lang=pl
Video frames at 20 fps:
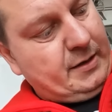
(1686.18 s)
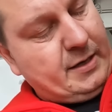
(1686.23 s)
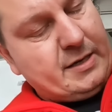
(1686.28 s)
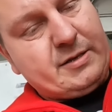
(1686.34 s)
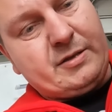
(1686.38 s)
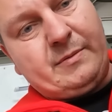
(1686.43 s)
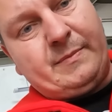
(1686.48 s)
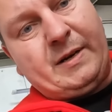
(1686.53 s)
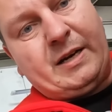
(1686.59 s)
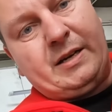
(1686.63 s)

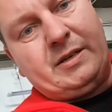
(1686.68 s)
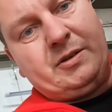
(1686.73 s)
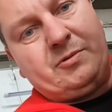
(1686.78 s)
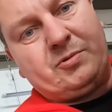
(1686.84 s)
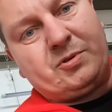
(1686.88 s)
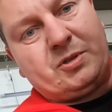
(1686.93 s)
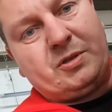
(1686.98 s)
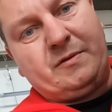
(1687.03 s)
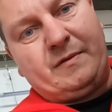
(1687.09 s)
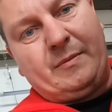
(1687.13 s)
jest to mega
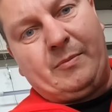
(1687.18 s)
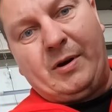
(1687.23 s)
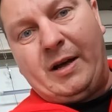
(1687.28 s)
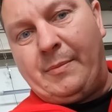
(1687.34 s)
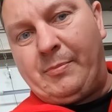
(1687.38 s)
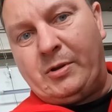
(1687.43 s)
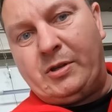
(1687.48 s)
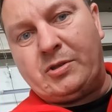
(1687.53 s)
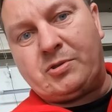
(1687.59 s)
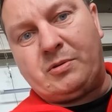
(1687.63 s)
nieuczciwe, bo
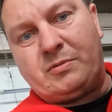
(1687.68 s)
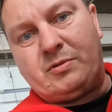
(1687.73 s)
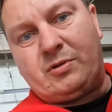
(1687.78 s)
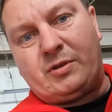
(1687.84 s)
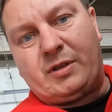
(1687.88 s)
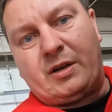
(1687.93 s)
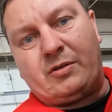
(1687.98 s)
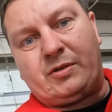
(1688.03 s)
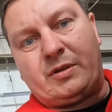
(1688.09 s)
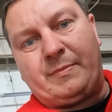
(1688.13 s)
ja podeszłem
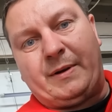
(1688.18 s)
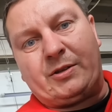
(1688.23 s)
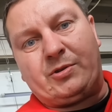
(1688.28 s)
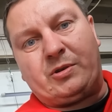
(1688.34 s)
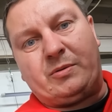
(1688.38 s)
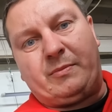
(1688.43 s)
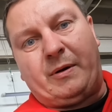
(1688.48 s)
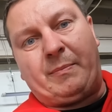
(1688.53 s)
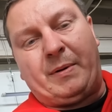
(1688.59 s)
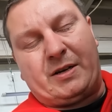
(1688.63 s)
do tego
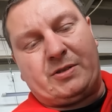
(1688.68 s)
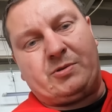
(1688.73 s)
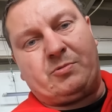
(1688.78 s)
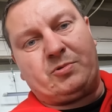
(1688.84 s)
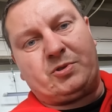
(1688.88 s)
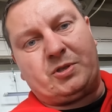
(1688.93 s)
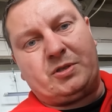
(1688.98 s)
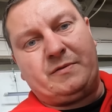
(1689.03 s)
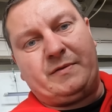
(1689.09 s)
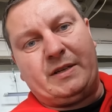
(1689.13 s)
tematu chyba bardzo
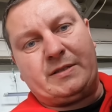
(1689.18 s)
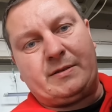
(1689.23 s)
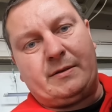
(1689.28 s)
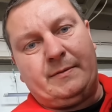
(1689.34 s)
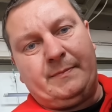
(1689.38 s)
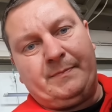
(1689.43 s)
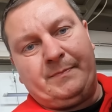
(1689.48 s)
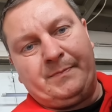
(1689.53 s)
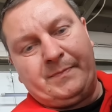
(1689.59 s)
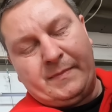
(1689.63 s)
uczciwie,
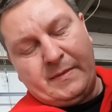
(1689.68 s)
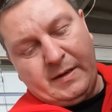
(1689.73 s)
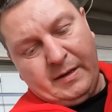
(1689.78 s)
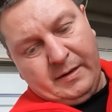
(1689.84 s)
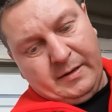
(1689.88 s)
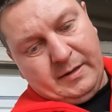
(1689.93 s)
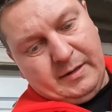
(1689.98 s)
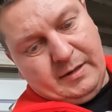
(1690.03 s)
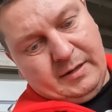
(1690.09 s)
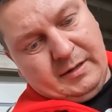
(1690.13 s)
co?
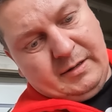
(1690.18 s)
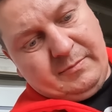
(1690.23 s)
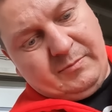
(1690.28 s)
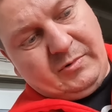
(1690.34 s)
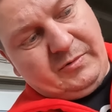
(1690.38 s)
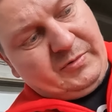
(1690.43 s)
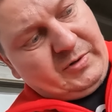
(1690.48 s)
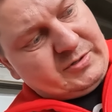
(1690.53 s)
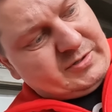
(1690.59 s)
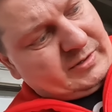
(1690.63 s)

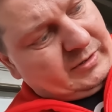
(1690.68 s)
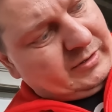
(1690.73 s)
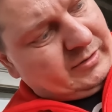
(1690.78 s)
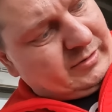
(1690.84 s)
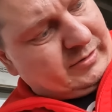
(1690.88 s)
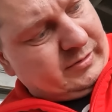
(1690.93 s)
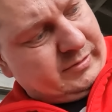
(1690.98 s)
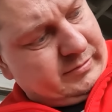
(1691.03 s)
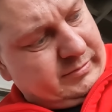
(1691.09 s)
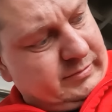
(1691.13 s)
Mówiąc
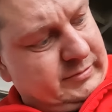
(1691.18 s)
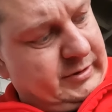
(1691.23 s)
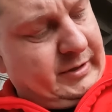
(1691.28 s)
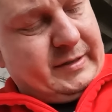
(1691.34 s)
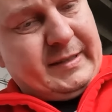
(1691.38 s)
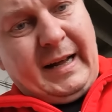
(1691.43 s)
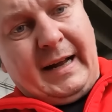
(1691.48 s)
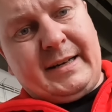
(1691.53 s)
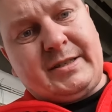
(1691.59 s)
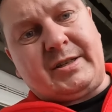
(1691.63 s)
o
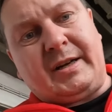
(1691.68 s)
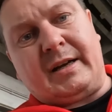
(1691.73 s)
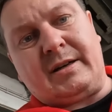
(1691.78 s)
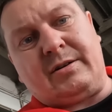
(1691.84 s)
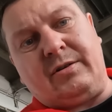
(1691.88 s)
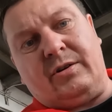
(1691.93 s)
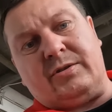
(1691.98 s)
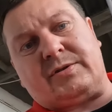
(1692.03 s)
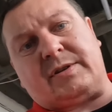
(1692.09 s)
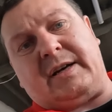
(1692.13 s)
tych
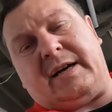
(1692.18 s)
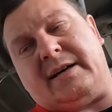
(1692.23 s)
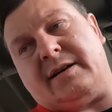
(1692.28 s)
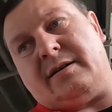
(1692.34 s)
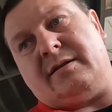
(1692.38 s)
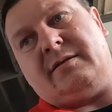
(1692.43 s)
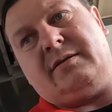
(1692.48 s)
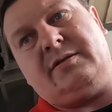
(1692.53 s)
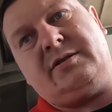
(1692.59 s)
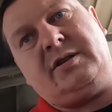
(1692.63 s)
tarczach, klockach,
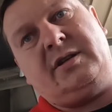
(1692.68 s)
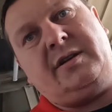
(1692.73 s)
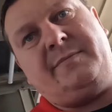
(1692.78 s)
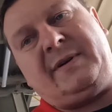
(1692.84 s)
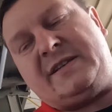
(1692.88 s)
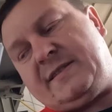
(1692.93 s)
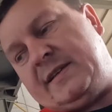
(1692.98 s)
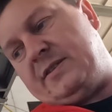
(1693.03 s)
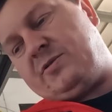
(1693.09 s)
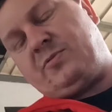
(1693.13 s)
że nie
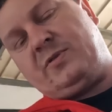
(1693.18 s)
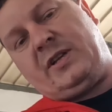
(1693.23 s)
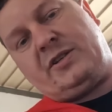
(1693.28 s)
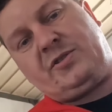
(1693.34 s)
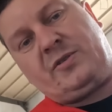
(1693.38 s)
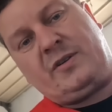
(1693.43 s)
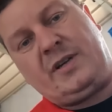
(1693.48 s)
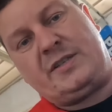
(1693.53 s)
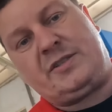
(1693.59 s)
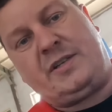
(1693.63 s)
ma sensu
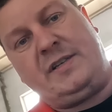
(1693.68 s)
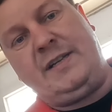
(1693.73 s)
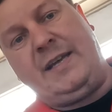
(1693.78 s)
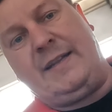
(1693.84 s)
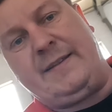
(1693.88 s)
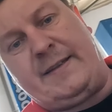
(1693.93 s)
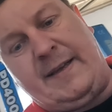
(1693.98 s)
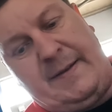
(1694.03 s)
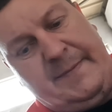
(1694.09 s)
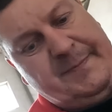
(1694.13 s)
naciągać
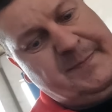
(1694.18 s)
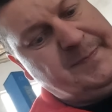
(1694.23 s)
klienta.